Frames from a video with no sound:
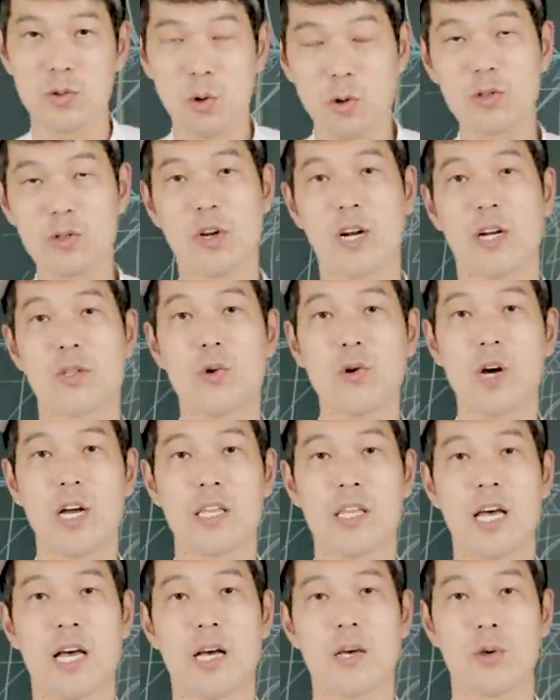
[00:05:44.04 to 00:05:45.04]
독서랑
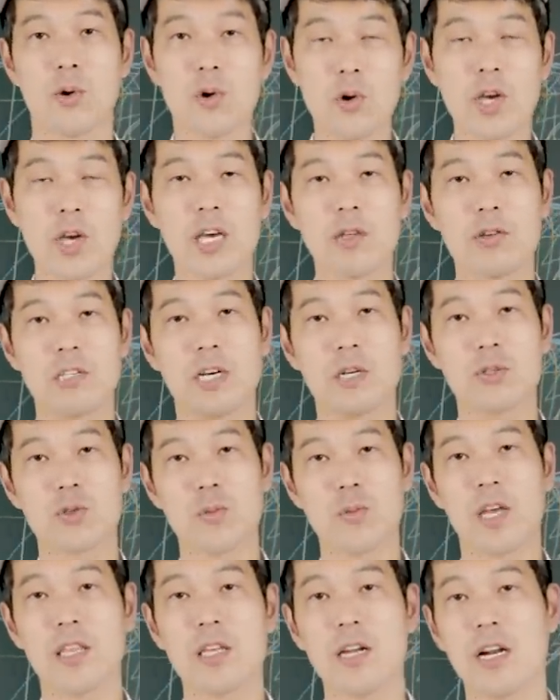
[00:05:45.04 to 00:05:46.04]
똑같냐? 요 얘기도 제가
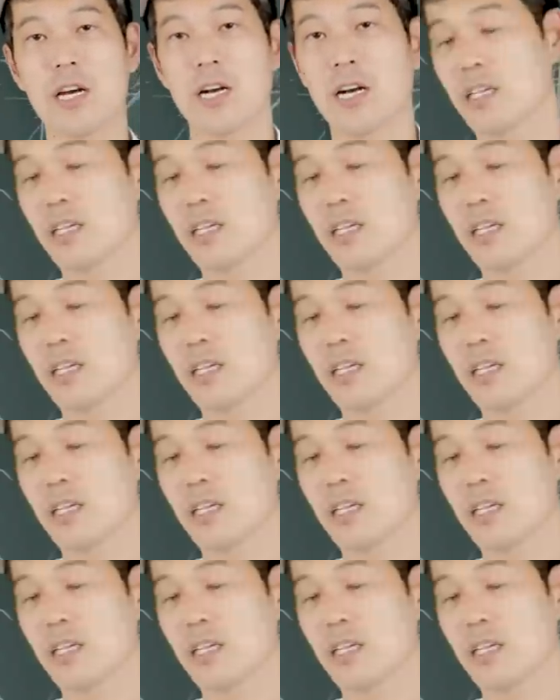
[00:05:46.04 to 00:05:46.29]
좀 해드리려고